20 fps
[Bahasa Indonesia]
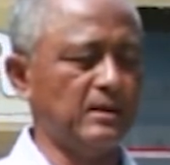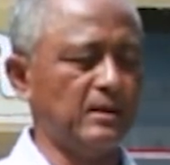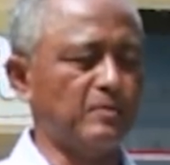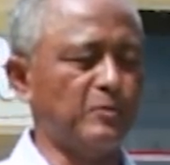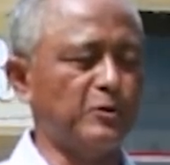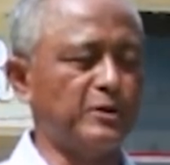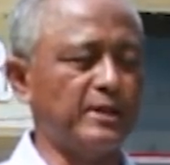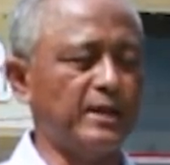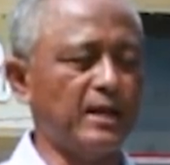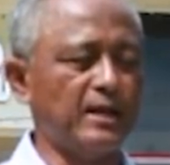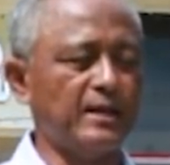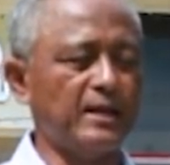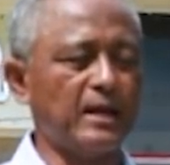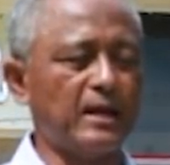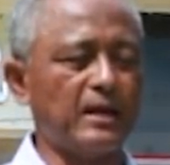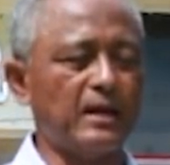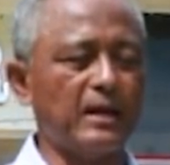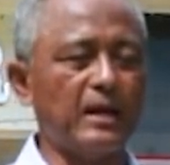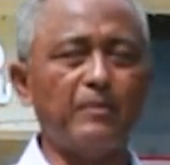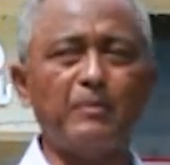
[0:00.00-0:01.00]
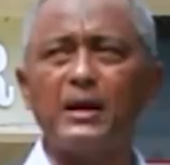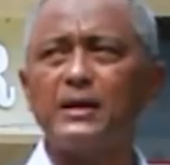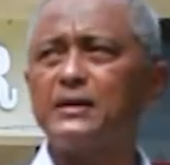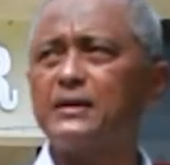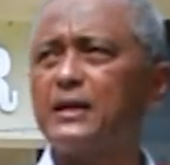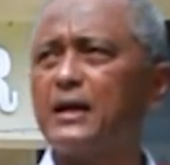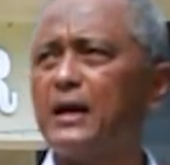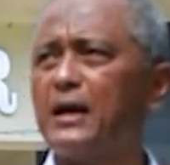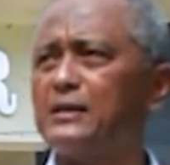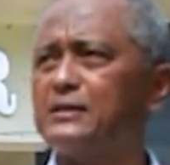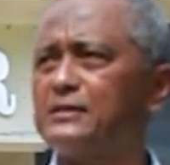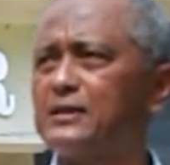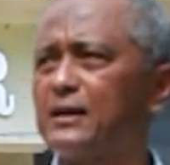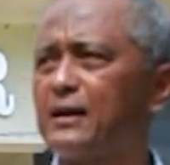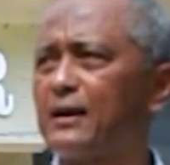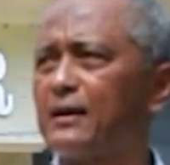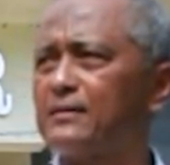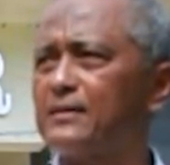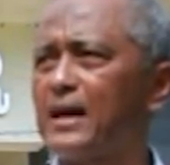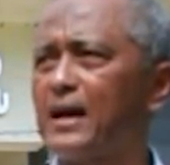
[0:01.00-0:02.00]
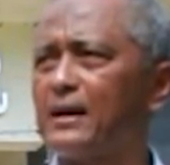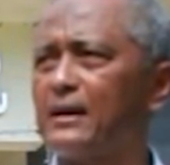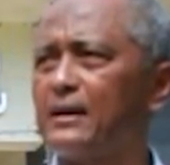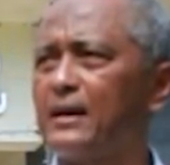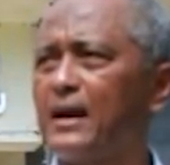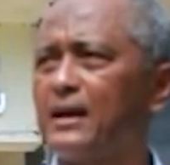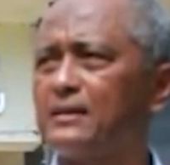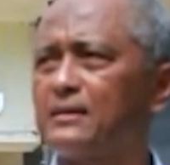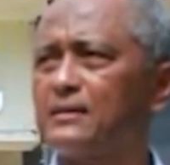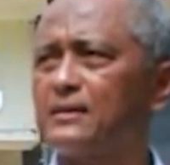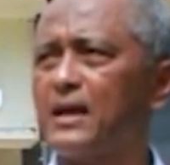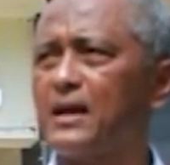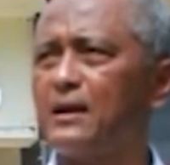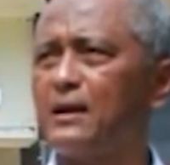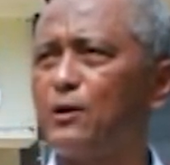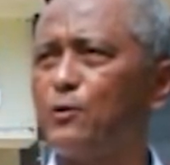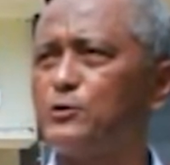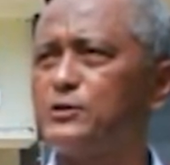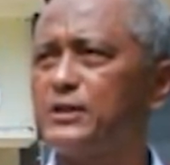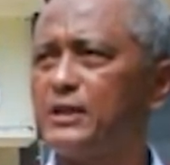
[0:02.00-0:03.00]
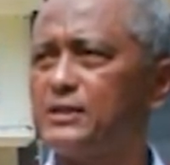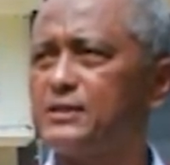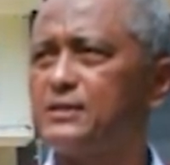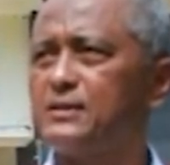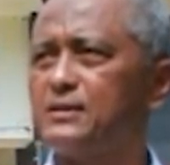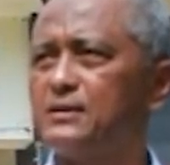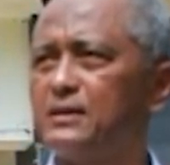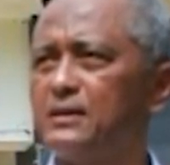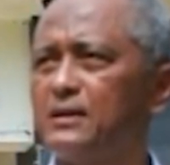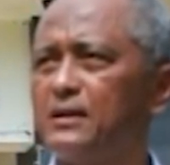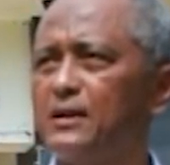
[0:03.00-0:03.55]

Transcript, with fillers: Kemudian yang keenam ada sekretariatan OSIS.